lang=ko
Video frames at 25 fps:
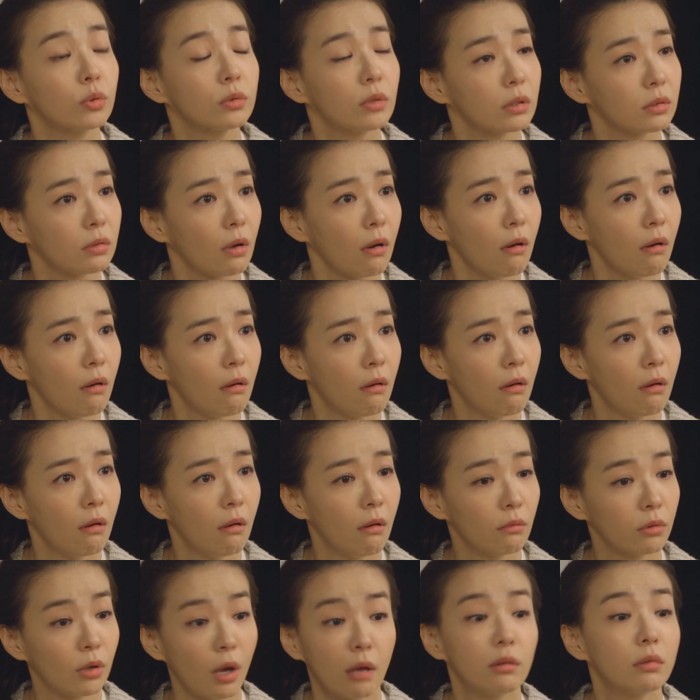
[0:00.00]
어때서?
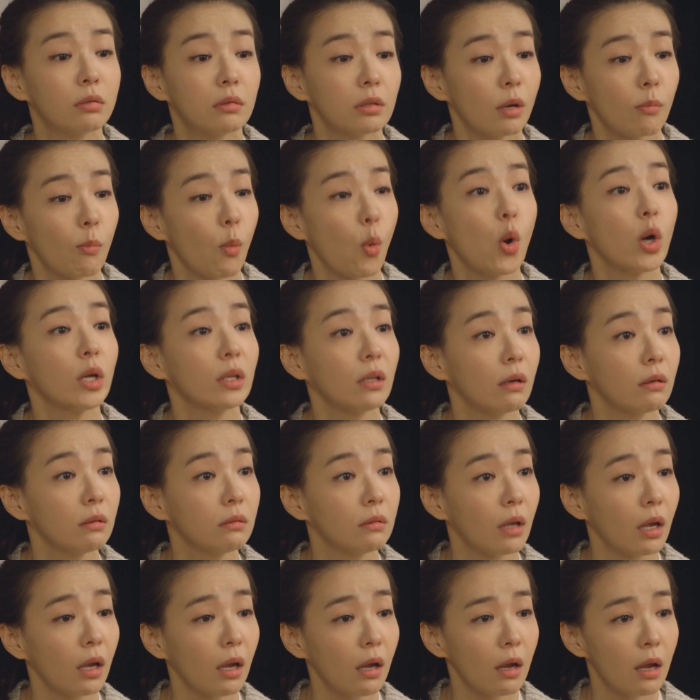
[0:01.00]
걔들이랑 뭐가
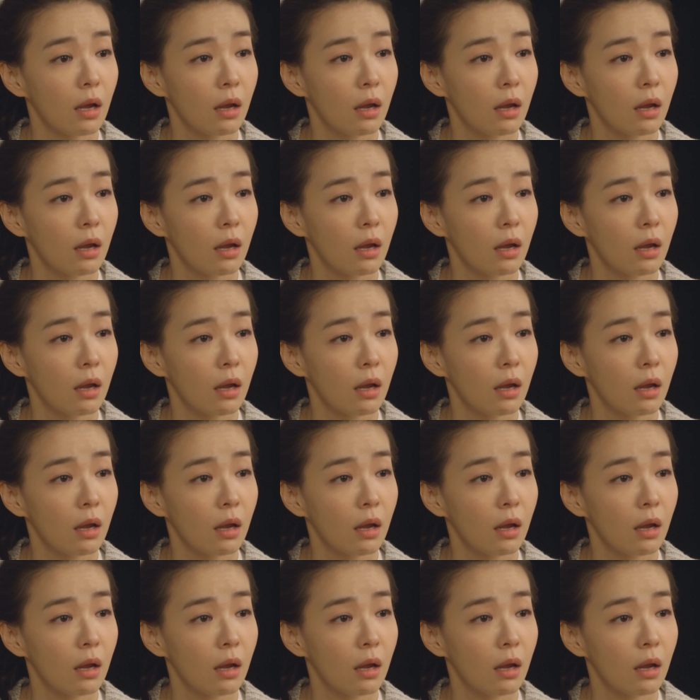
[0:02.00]
다른데?